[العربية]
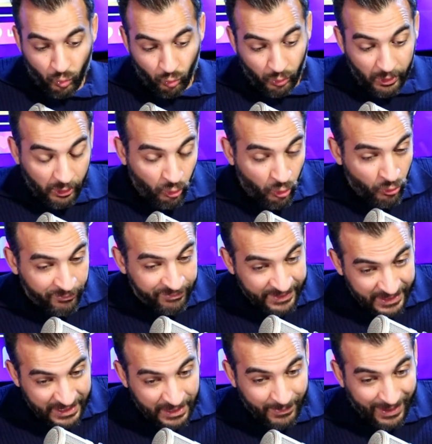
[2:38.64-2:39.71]
والخوف
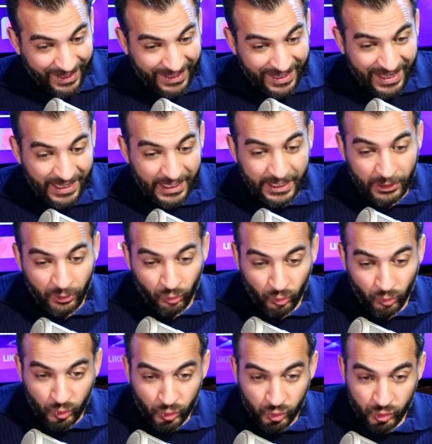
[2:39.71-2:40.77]
هنا معناه انه
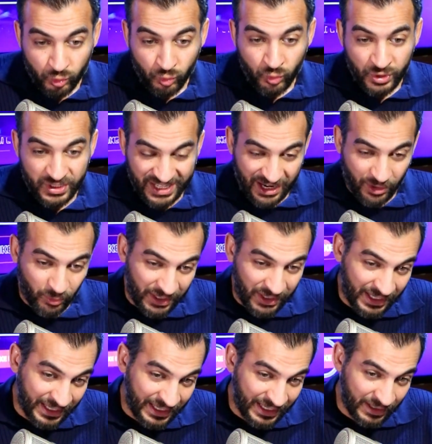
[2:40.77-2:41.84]
النشوز او
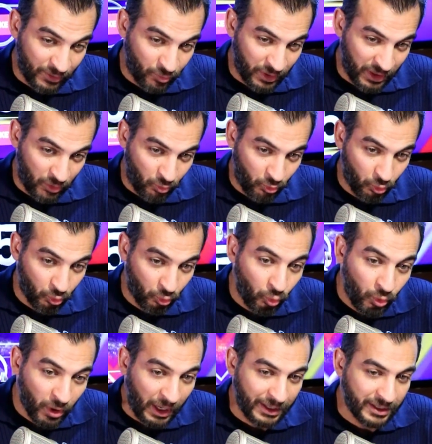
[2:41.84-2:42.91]
او او
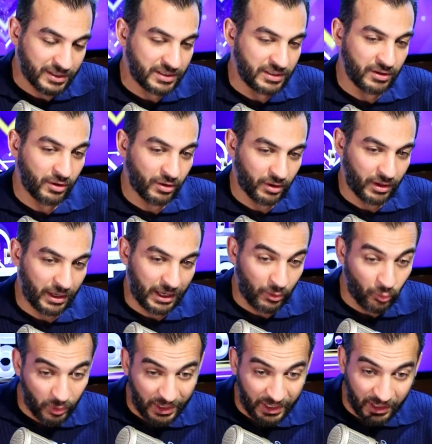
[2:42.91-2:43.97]
خروجه عن السياق
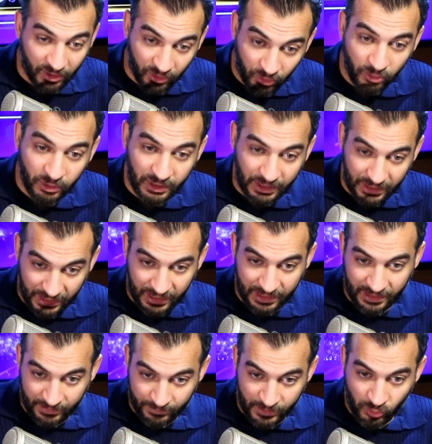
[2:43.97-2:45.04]
او الاعراض اللي
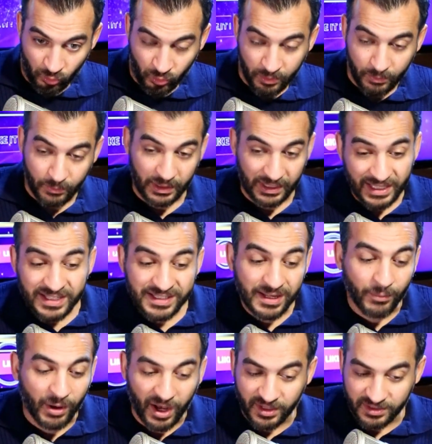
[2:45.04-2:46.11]
هيعمله لسه
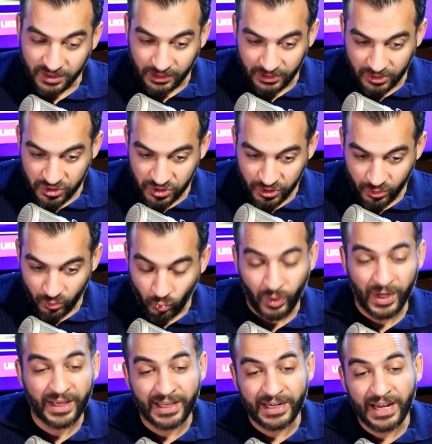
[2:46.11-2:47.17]
ما حصلش
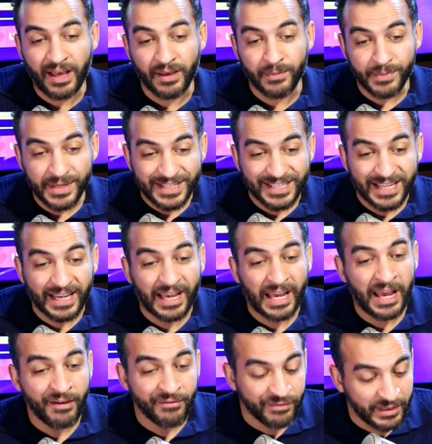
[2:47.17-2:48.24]
ولكنها بس
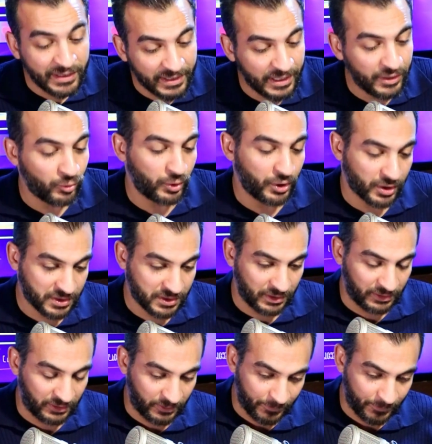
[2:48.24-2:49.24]
خافت انه يحصل